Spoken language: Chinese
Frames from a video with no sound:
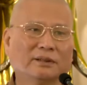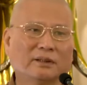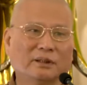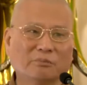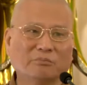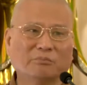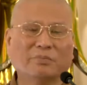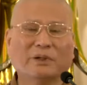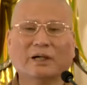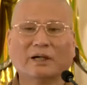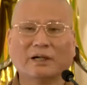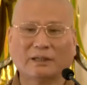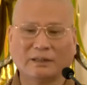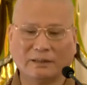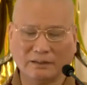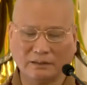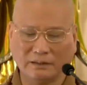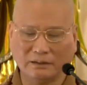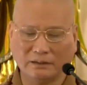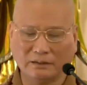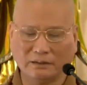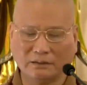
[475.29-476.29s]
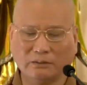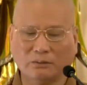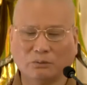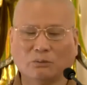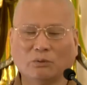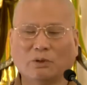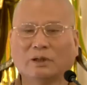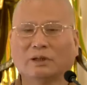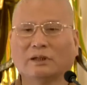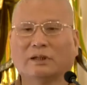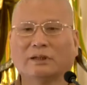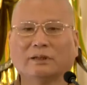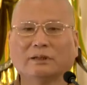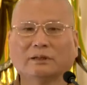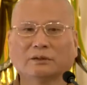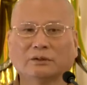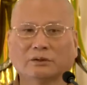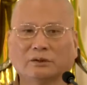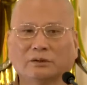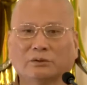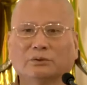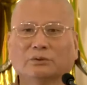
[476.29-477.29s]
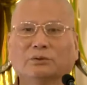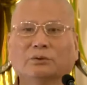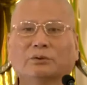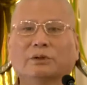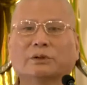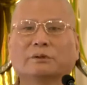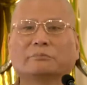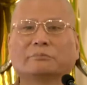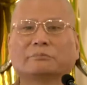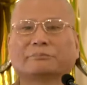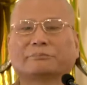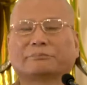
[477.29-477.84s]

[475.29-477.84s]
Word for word: 很怕忘了错了